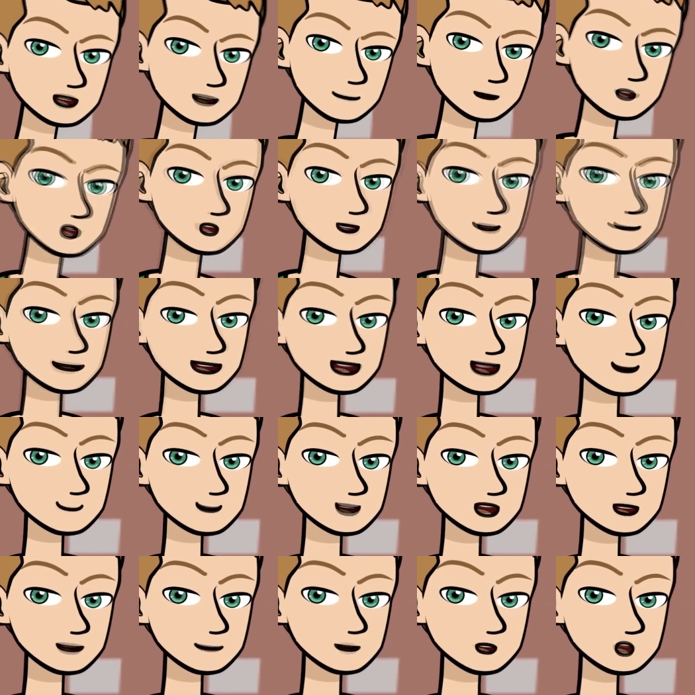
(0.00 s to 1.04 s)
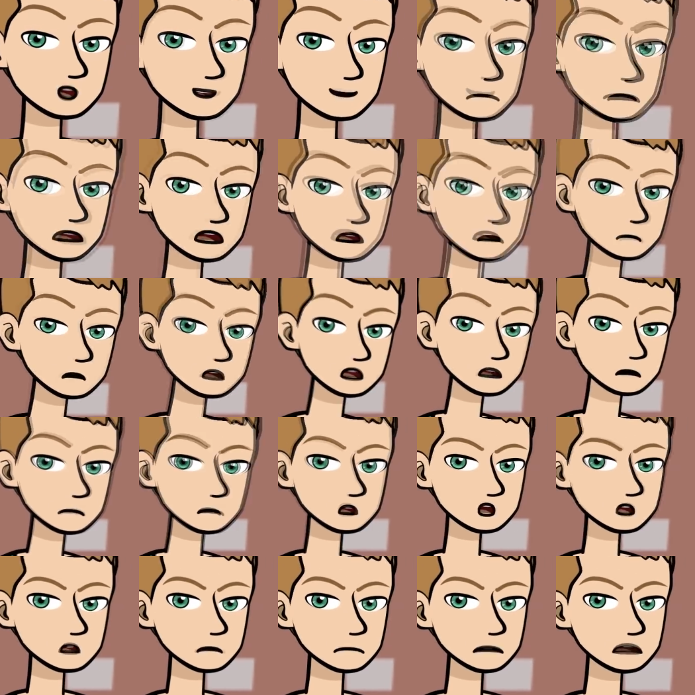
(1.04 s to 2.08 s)
ขอบอกเลยนะว่าแชร์ห้องขังกับพว
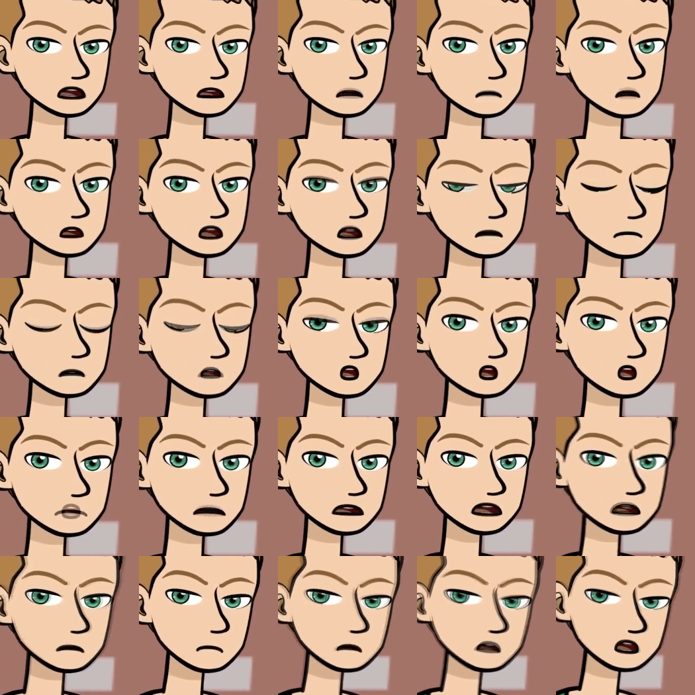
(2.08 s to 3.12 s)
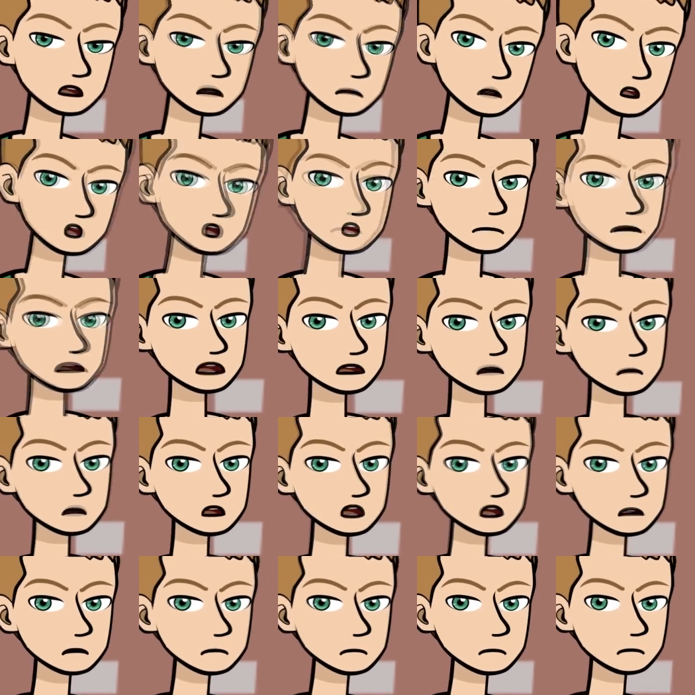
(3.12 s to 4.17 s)
กผู้ชายเสียงดังตัวเหม็น อารมณ์
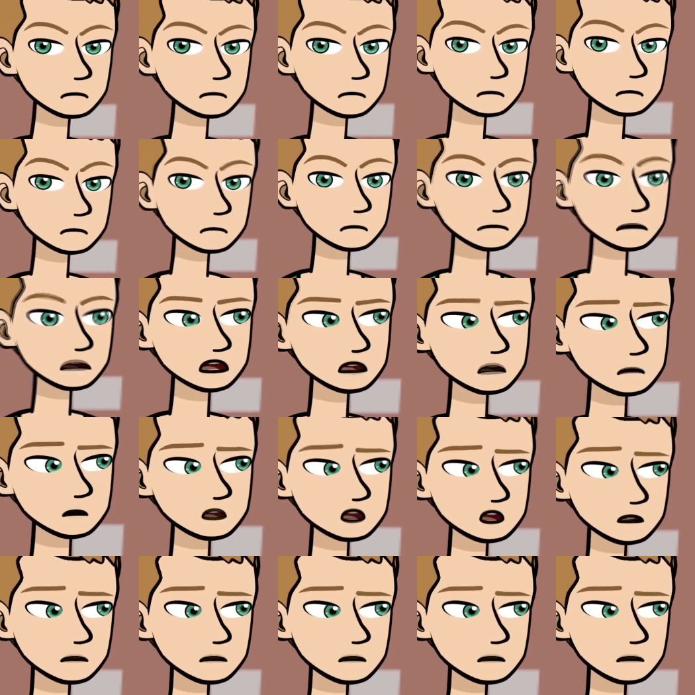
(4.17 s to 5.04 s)
บูดเป็นโหลเนี่ยไม่